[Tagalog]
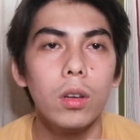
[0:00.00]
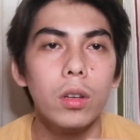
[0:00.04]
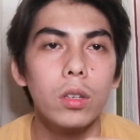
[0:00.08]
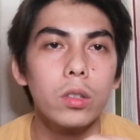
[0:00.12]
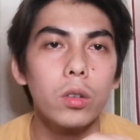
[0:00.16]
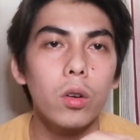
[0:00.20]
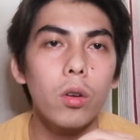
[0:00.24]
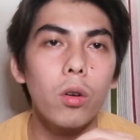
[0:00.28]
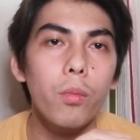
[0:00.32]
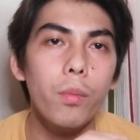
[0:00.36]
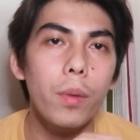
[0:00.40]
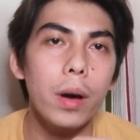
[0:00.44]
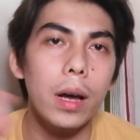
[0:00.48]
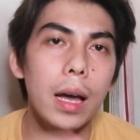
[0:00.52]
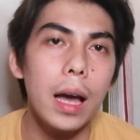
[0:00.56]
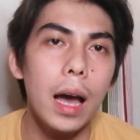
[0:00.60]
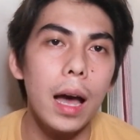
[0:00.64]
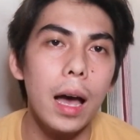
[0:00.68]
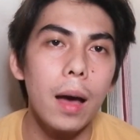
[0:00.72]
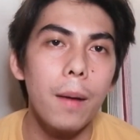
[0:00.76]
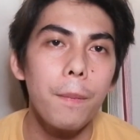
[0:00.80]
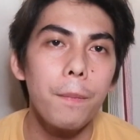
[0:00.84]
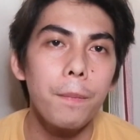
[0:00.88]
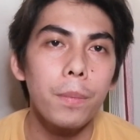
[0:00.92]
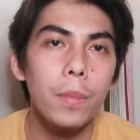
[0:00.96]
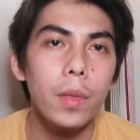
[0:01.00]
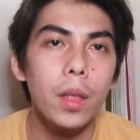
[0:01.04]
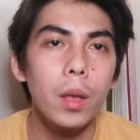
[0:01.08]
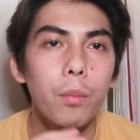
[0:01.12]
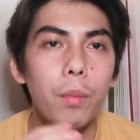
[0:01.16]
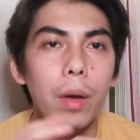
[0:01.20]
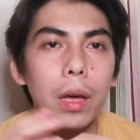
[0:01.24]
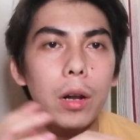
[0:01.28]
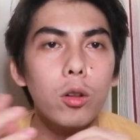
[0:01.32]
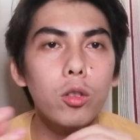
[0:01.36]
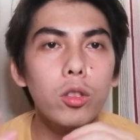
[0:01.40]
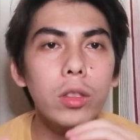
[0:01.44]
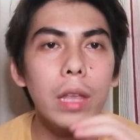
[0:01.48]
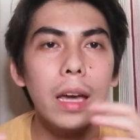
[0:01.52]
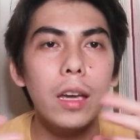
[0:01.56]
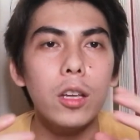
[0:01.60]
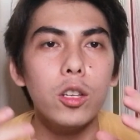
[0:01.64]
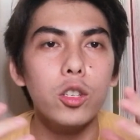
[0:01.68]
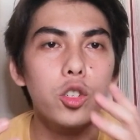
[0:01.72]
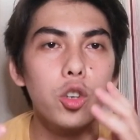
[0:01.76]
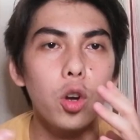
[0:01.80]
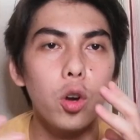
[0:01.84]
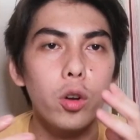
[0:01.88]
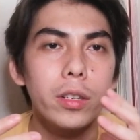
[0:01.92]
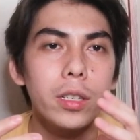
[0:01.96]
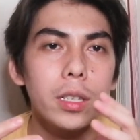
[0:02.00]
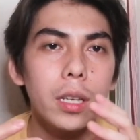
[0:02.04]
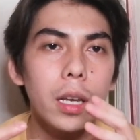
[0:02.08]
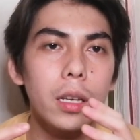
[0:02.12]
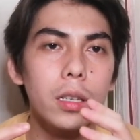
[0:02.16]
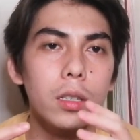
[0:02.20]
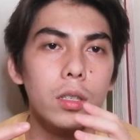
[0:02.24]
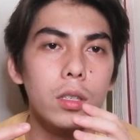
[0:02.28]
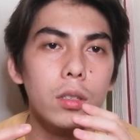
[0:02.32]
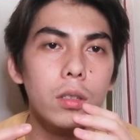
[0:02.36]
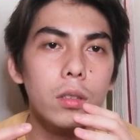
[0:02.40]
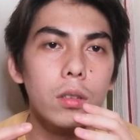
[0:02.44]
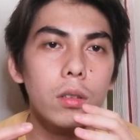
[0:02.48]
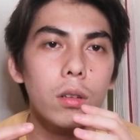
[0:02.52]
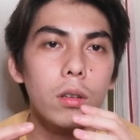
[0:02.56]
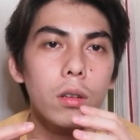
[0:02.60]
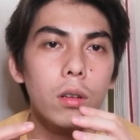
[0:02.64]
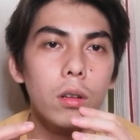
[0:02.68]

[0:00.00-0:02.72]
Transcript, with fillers: So, kumbaga, meron tayong choices.